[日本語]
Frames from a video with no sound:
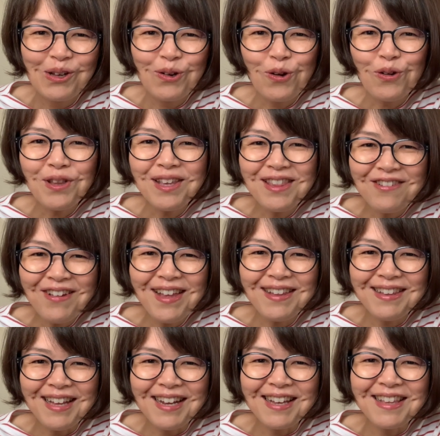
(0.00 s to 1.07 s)
こんにちは、
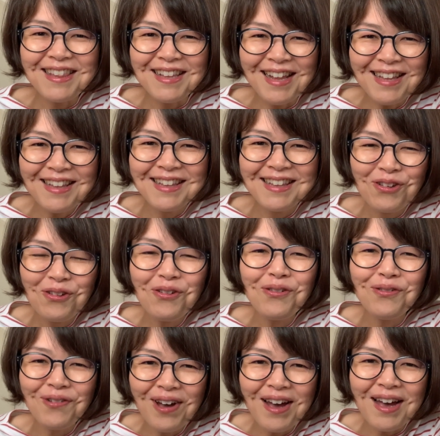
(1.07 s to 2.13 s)
さなきちです。今日
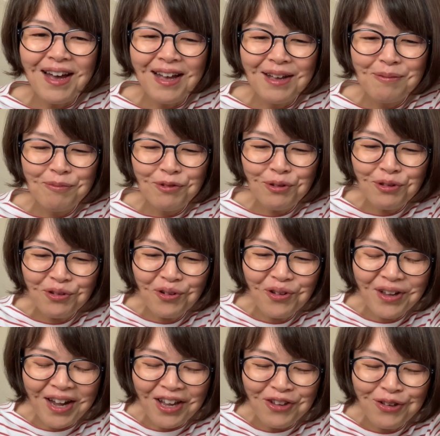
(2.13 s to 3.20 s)
は、ものすご
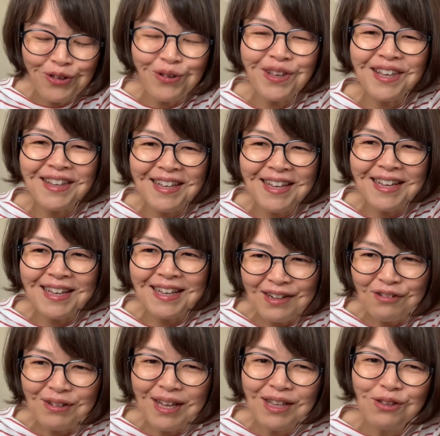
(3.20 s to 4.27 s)
いかゆい時に、
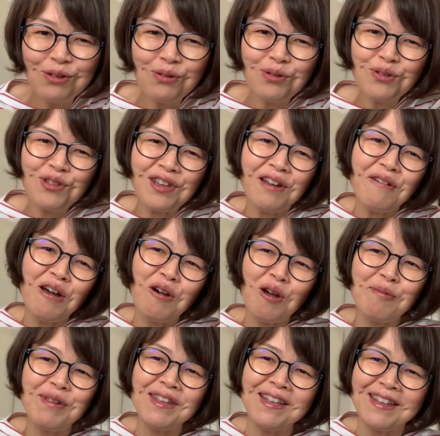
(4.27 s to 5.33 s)
熱湯のシャワーを
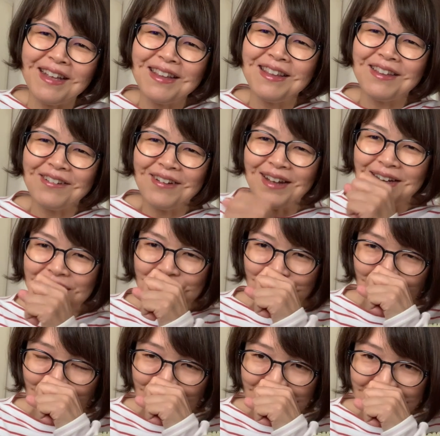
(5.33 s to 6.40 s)
浴びてたっていう
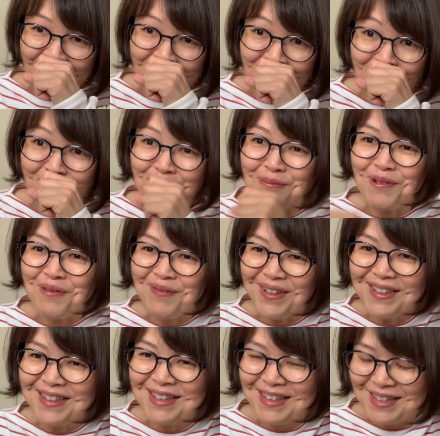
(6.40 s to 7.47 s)
話をしたいと思いま
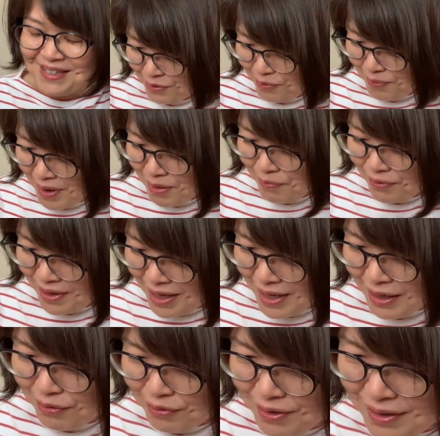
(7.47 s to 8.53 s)
す。前もね、
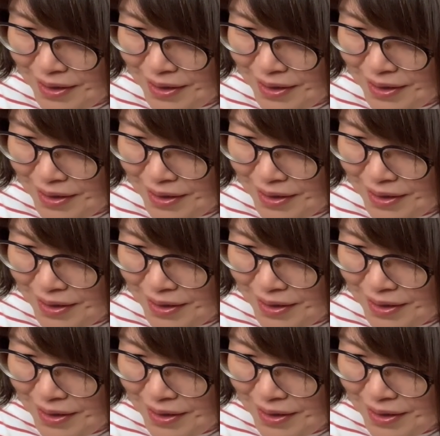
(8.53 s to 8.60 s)
あの、